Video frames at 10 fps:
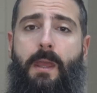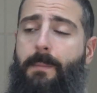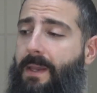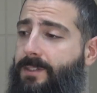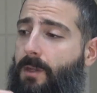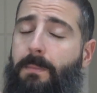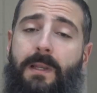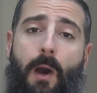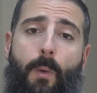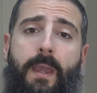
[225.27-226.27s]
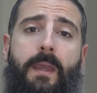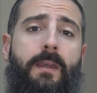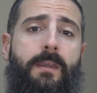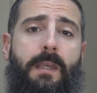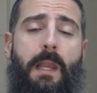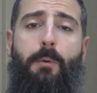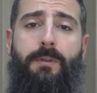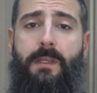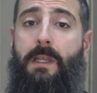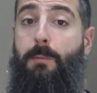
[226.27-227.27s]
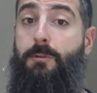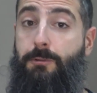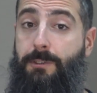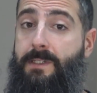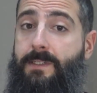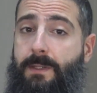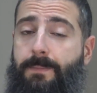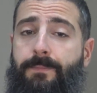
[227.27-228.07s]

Par exemple, la whey, qui est la protéine la plus utilisée.